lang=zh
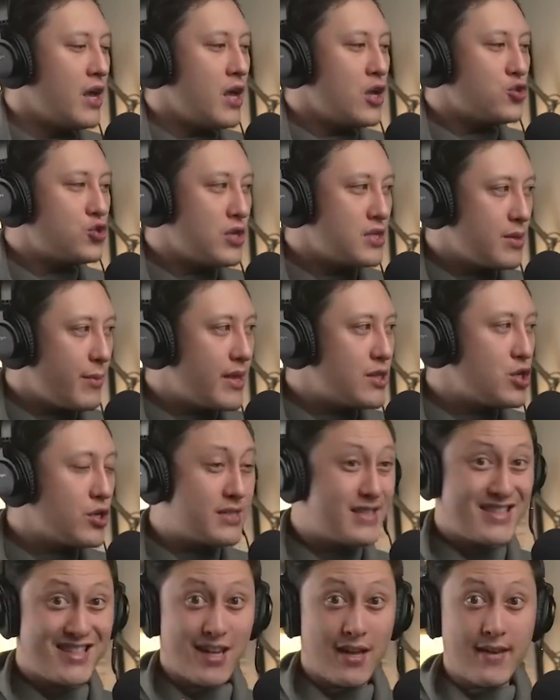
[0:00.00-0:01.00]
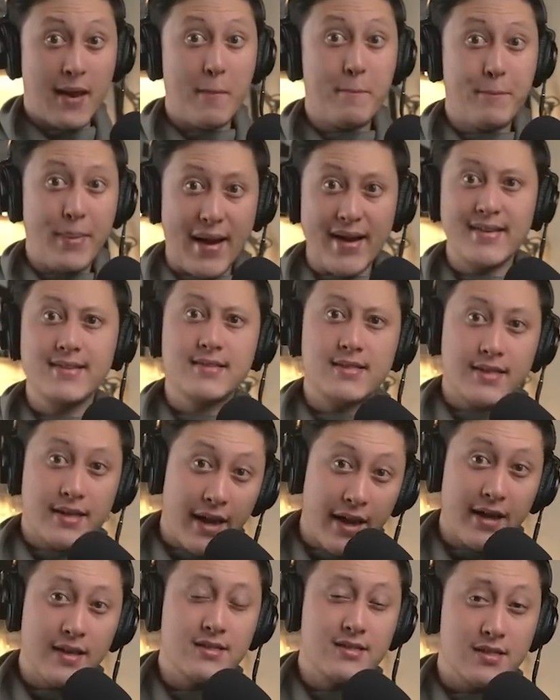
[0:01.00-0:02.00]
所以这边就写的白纸
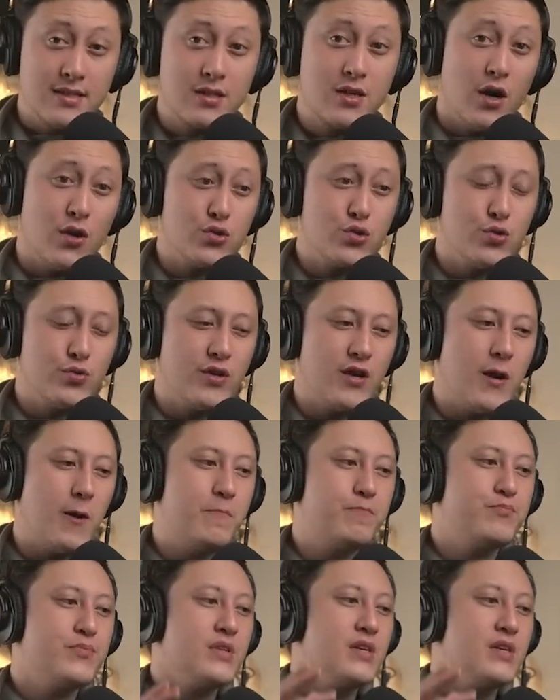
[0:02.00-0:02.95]
黑字告诉你哦，